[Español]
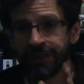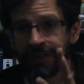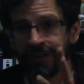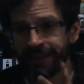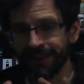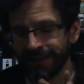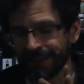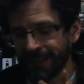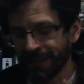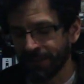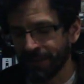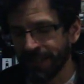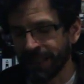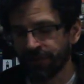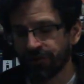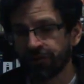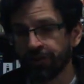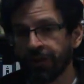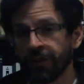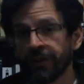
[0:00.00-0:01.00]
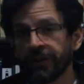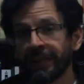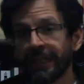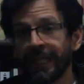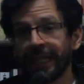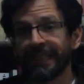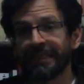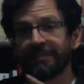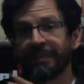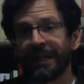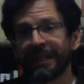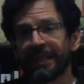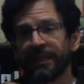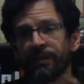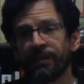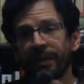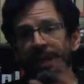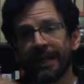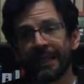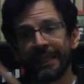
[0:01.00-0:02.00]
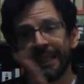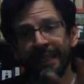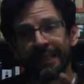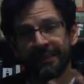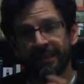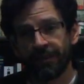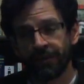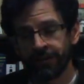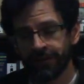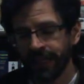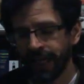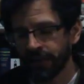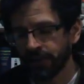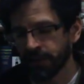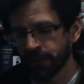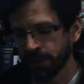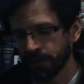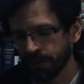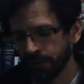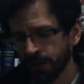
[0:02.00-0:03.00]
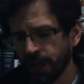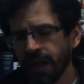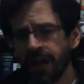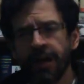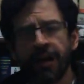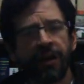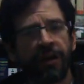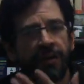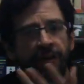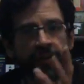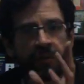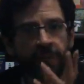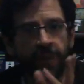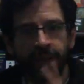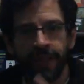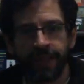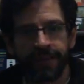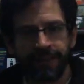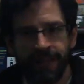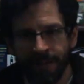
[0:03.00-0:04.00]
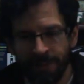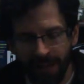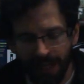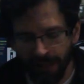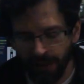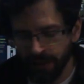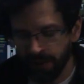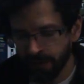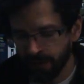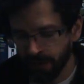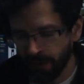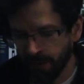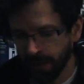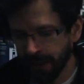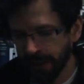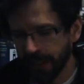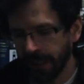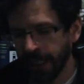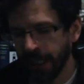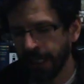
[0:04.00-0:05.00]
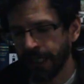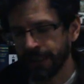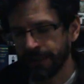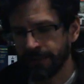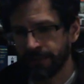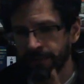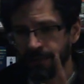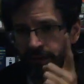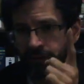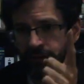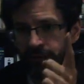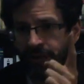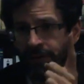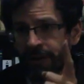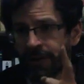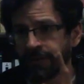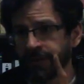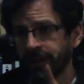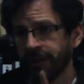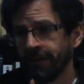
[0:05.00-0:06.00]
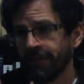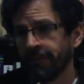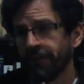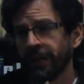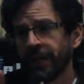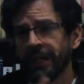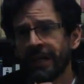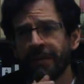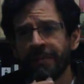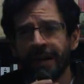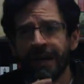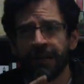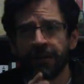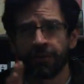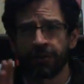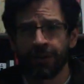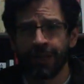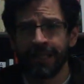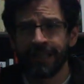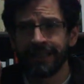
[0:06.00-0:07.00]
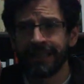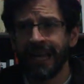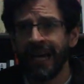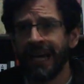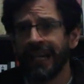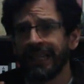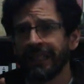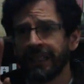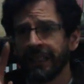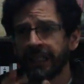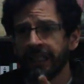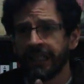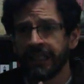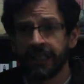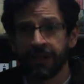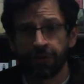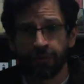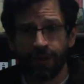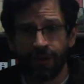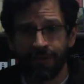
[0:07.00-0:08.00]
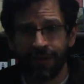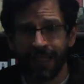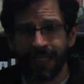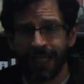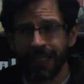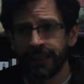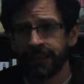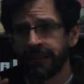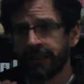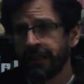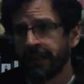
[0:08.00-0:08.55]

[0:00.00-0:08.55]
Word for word: de discriminación de las particularidades de los átomos. Los puedes llamar como lo que quieras. Los llamamos voy a llamar dureza y suavidad,